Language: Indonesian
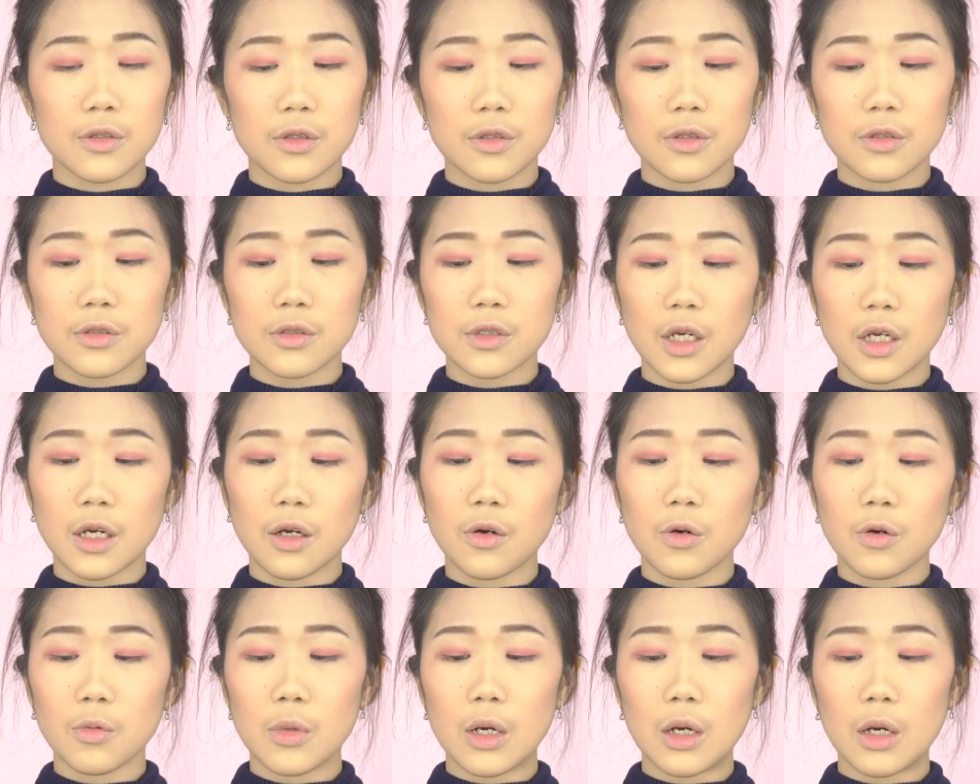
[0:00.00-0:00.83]
terus
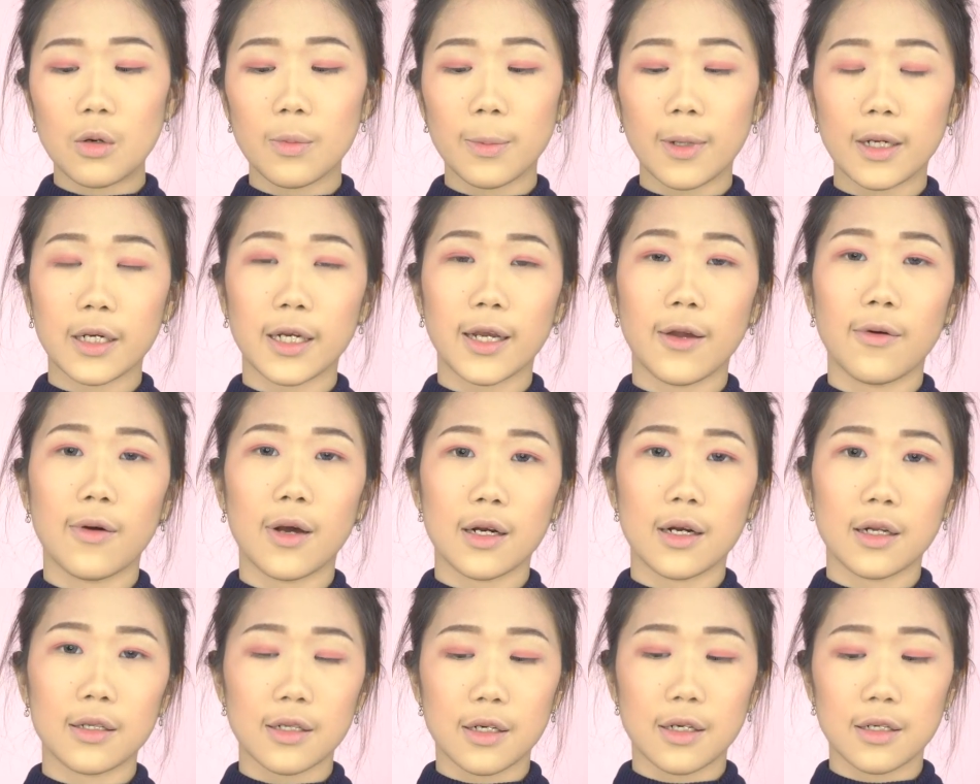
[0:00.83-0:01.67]
aku mau pakai
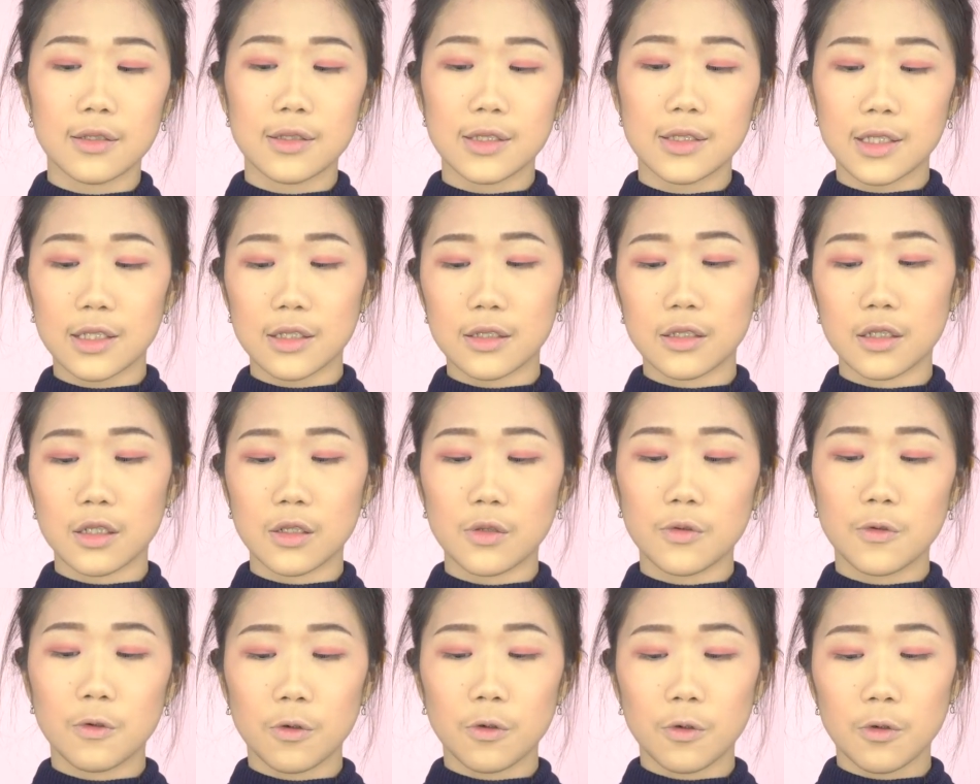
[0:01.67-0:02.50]
warna
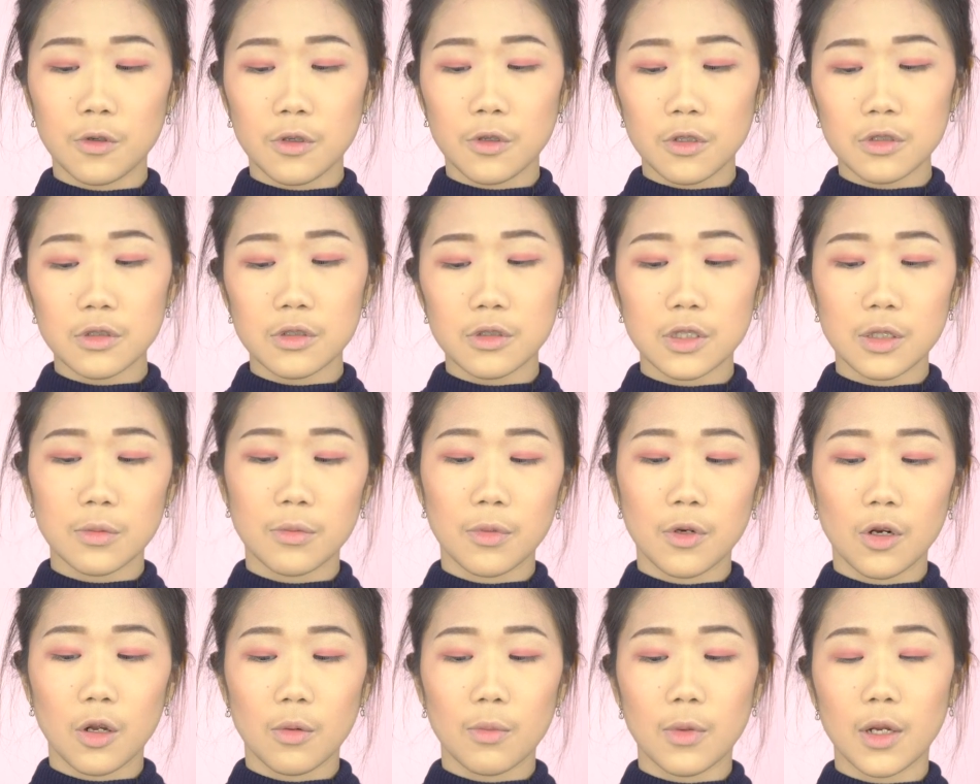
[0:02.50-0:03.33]
transisi dulu
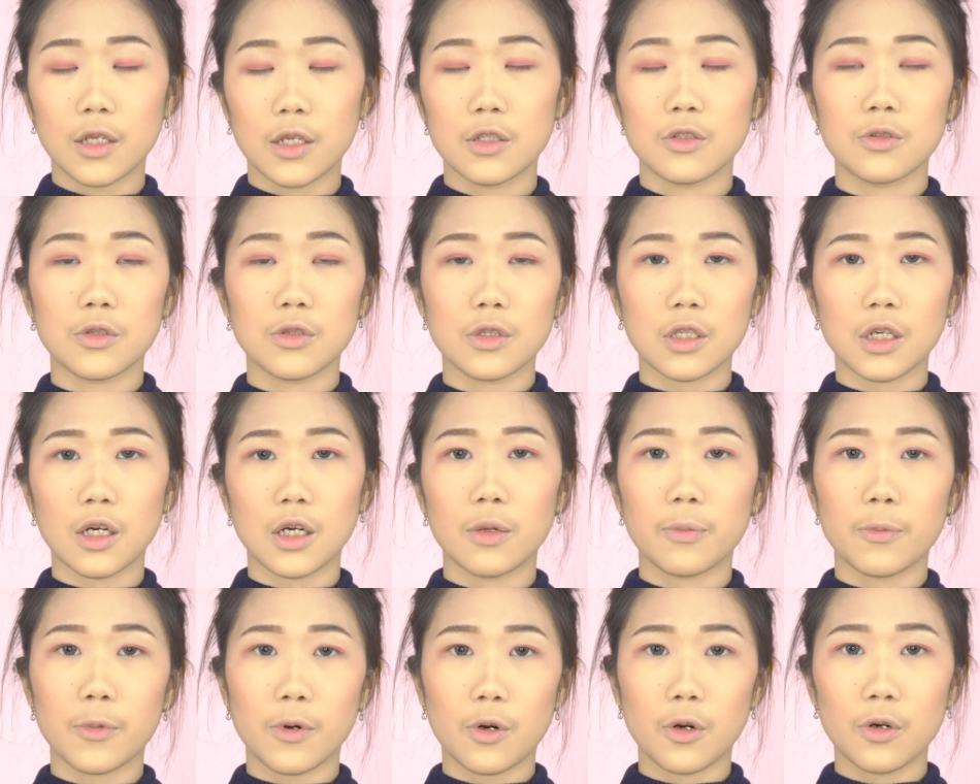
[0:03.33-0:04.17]
sebelum lanjut
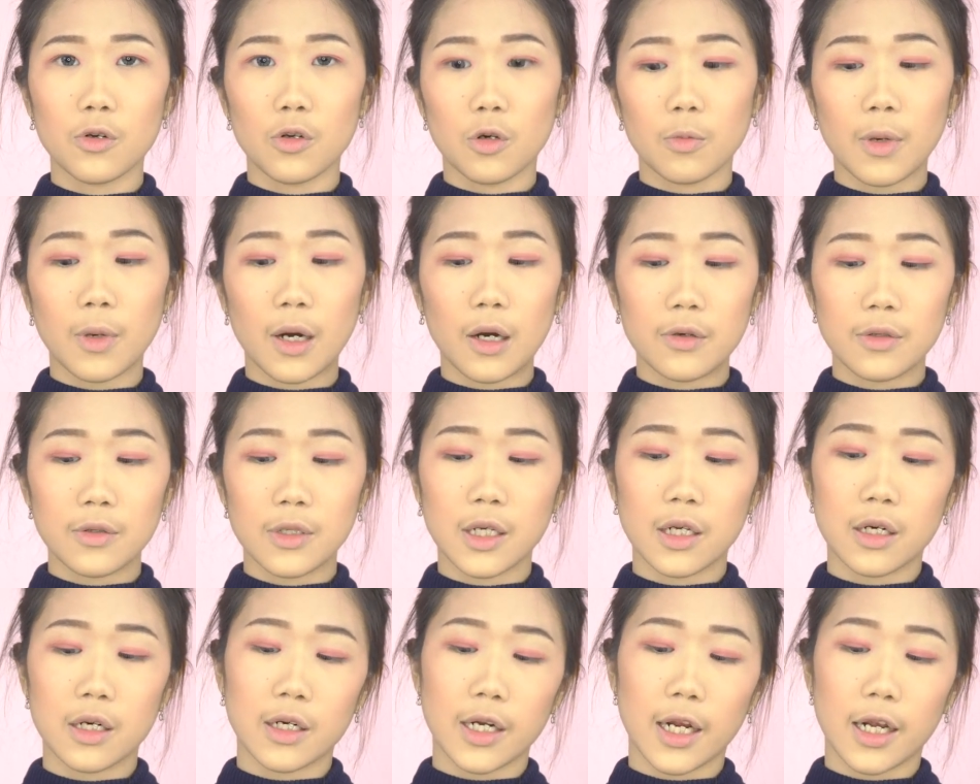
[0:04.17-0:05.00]
ke produk
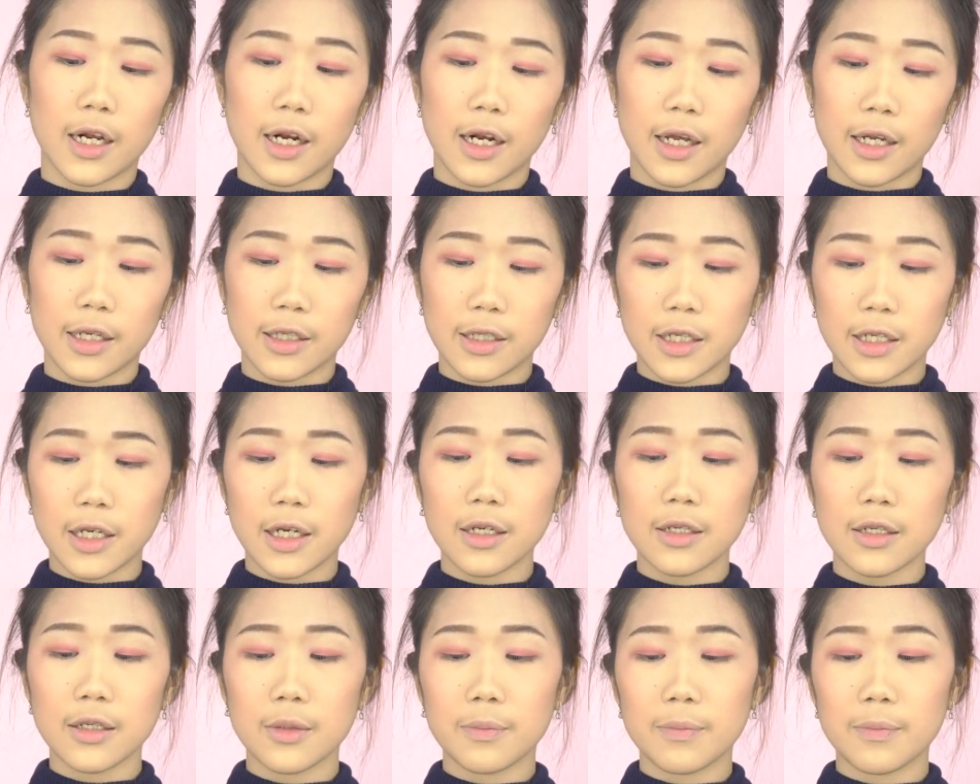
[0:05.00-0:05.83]
powder yang
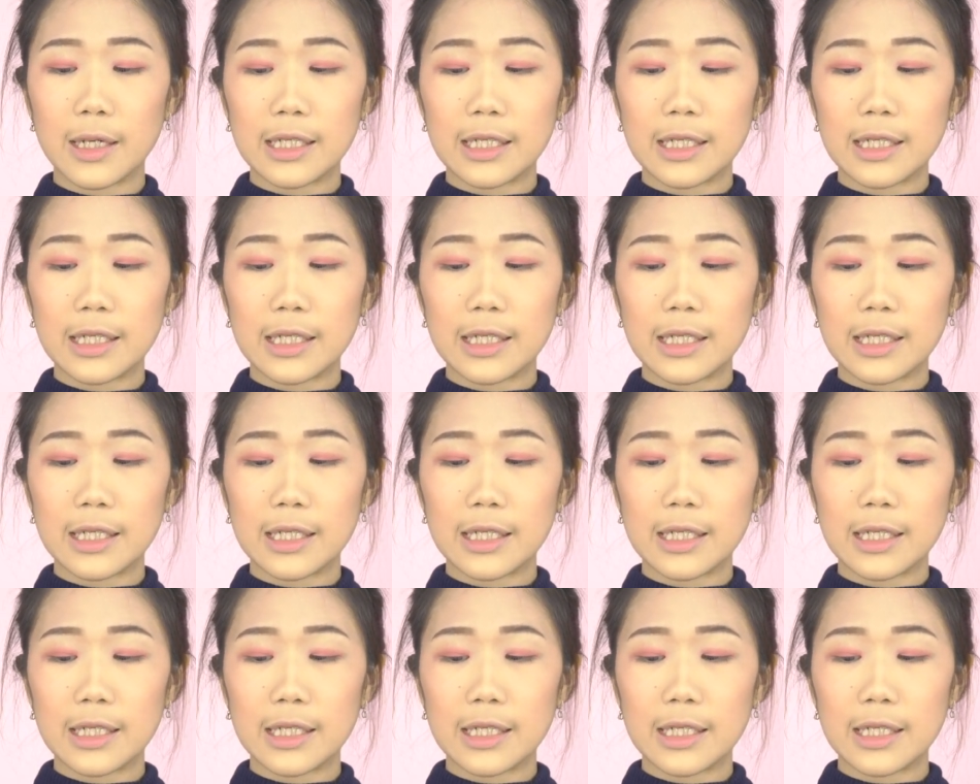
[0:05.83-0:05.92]
lainnya